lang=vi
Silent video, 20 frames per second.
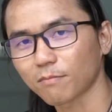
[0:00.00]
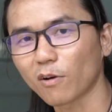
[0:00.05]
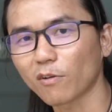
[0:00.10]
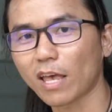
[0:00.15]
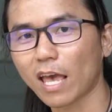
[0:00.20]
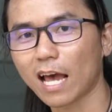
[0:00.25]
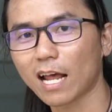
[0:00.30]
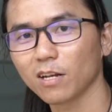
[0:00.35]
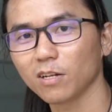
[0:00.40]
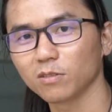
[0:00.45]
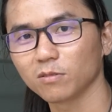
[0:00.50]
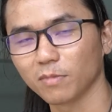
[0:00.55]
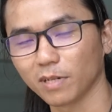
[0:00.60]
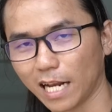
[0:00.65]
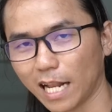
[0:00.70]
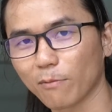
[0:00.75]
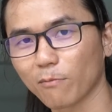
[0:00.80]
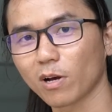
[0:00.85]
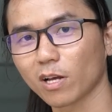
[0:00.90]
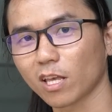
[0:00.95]
báo giá luôn, mình
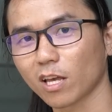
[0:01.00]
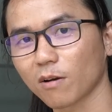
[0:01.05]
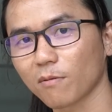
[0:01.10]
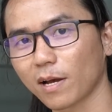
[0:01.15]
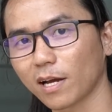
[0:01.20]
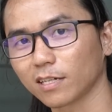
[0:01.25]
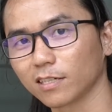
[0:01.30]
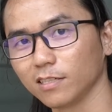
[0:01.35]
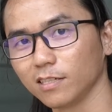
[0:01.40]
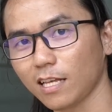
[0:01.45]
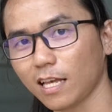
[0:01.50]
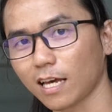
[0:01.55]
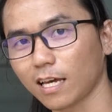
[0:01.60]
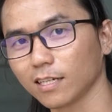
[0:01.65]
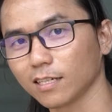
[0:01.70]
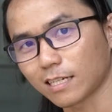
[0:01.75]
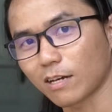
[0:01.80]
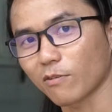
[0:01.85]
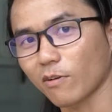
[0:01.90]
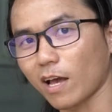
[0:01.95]
đem qua cho các bạn rửa nha.
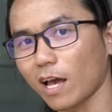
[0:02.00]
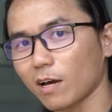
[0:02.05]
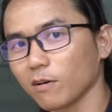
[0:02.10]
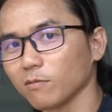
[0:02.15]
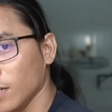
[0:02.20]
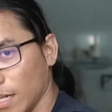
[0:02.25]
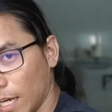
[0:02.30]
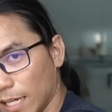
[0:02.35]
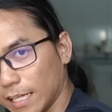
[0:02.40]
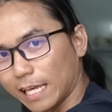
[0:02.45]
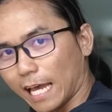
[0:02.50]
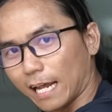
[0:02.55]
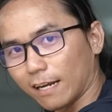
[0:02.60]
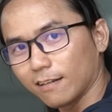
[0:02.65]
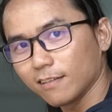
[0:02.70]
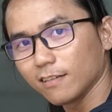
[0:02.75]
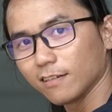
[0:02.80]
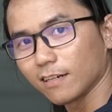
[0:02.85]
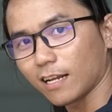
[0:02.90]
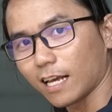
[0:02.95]
Cào cào hiện trạng
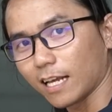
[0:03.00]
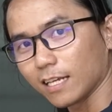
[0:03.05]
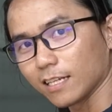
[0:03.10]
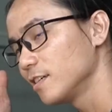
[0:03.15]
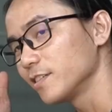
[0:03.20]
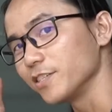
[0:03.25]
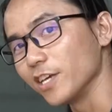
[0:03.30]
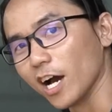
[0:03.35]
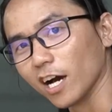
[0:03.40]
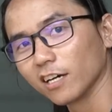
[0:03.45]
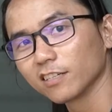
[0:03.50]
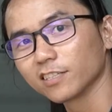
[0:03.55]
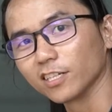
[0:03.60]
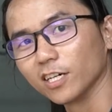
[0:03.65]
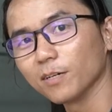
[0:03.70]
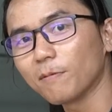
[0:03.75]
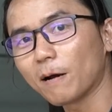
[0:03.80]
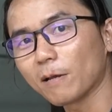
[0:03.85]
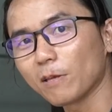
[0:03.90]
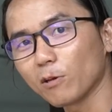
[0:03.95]
nó như này, nhận
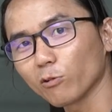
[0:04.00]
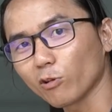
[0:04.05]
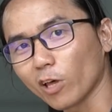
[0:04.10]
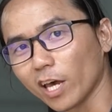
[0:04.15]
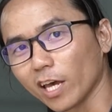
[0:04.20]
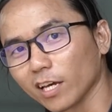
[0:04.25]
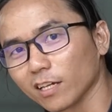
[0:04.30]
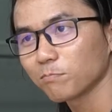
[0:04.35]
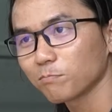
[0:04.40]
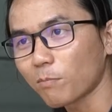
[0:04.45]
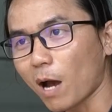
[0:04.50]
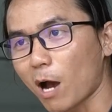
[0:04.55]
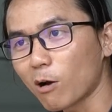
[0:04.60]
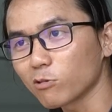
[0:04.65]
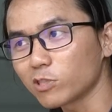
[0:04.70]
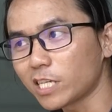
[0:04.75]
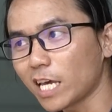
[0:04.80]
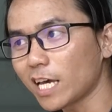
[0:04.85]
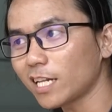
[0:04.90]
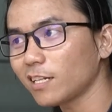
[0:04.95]
rửa bao nhiêu tiền, bao
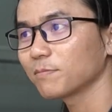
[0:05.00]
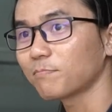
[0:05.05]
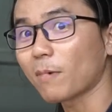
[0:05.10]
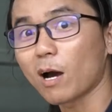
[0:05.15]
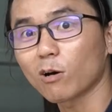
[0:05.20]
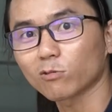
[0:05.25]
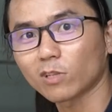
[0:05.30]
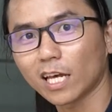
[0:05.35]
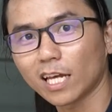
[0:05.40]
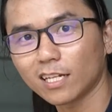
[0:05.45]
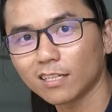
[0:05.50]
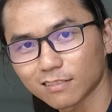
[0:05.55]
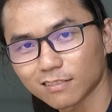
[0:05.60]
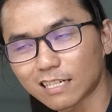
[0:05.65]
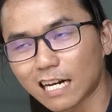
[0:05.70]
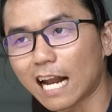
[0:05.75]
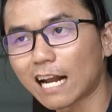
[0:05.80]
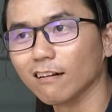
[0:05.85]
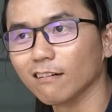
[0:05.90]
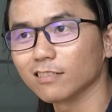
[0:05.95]
chết bao test,
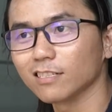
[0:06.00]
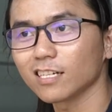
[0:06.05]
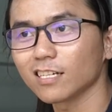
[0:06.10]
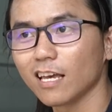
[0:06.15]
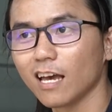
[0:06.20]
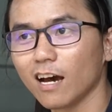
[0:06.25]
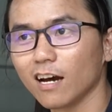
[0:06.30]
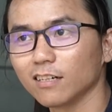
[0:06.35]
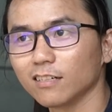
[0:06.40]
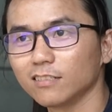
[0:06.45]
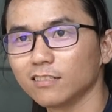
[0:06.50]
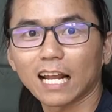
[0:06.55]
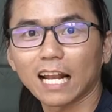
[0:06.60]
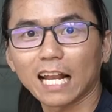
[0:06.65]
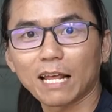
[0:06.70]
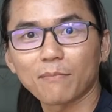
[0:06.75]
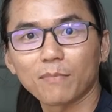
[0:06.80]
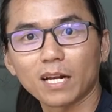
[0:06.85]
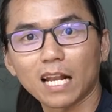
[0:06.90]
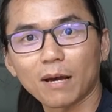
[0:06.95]
ra được chiếc dơ anh
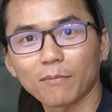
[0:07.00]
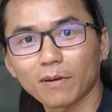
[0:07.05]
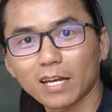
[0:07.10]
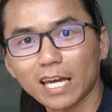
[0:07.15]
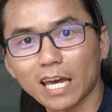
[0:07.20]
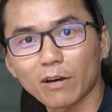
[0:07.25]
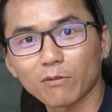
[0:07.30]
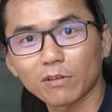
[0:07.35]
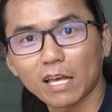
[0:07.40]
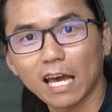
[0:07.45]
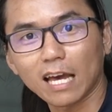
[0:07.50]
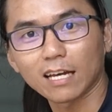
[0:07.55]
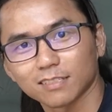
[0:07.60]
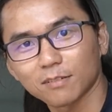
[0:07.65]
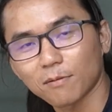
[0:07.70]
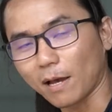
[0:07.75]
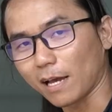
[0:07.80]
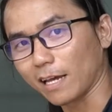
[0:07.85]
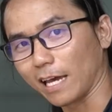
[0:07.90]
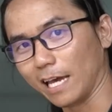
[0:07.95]
em mình làm cái kèo nha.
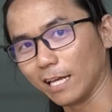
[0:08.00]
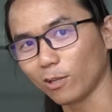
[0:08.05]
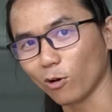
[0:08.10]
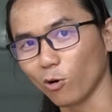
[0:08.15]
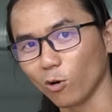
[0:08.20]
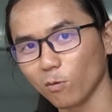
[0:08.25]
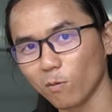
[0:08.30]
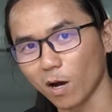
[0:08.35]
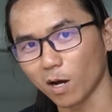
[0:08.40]
Các bạn khịa tôi đúng